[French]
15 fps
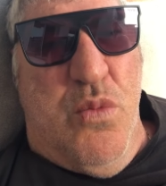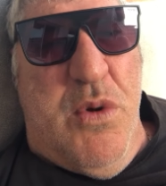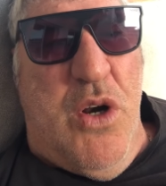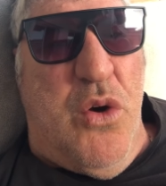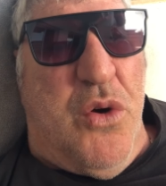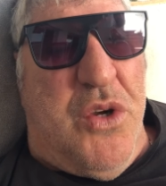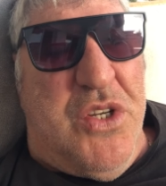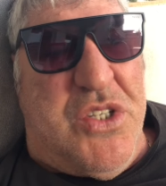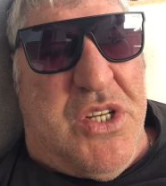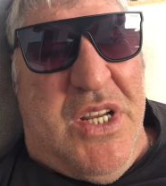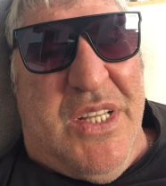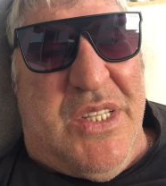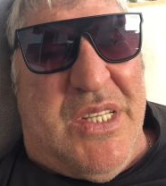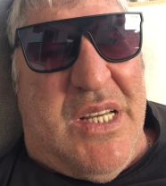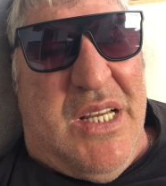mais le risque
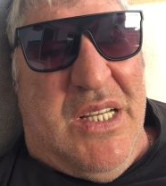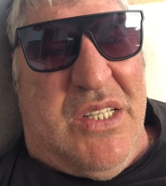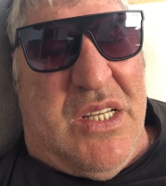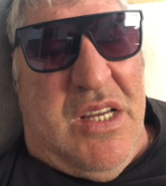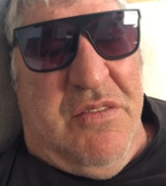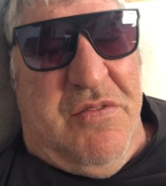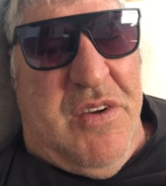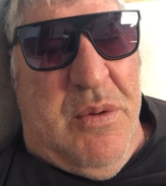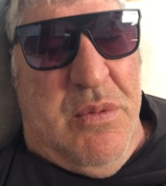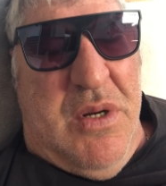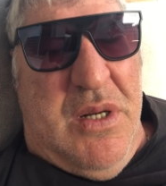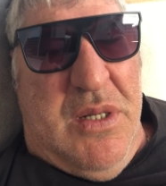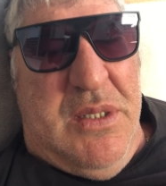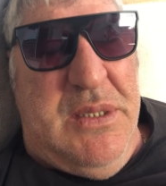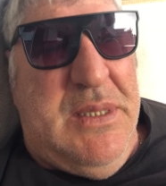est très très faible.
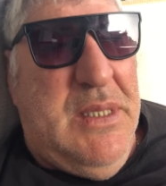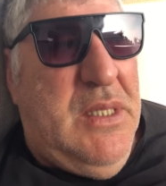Hein.